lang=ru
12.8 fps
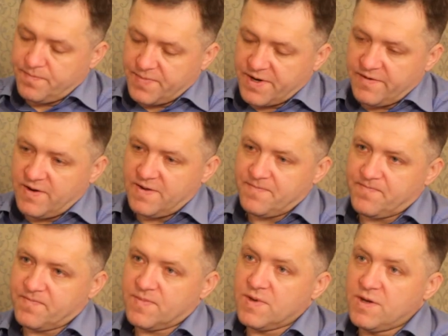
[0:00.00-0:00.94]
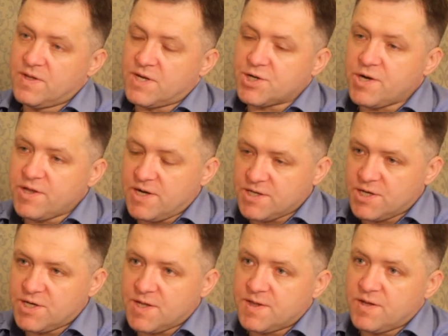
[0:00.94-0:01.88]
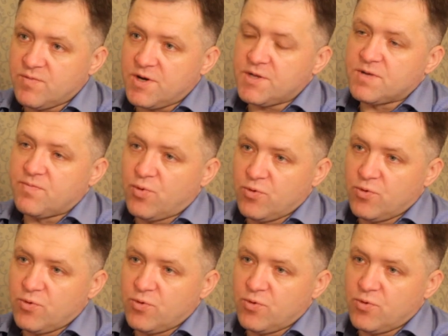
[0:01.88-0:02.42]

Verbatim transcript: Сейчас... Э, правильно. И наша редакция сейчас занимается